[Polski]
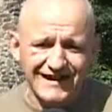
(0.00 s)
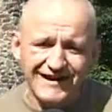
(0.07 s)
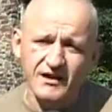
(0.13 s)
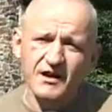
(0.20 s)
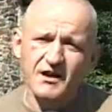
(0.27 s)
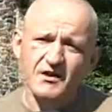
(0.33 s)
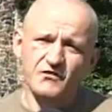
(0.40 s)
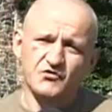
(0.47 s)

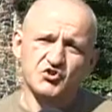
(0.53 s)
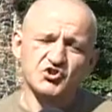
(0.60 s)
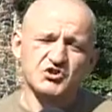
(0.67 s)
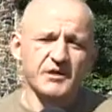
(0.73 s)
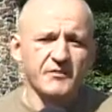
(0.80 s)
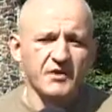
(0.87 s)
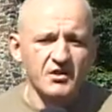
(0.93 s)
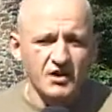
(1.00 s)
Tak w rzeczy
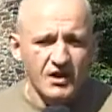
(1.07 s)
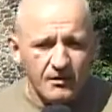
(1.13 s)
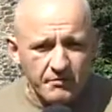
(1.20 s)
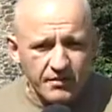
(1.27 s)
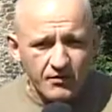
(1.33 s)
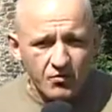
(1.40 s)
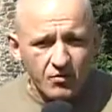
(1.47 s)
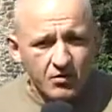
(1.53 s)
samej nie
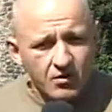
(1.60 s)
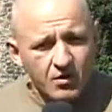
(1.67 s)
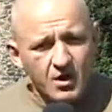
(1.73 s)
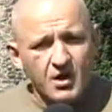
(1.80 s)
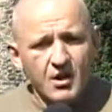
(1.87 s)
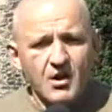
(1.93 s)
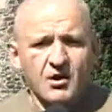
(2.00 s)
było.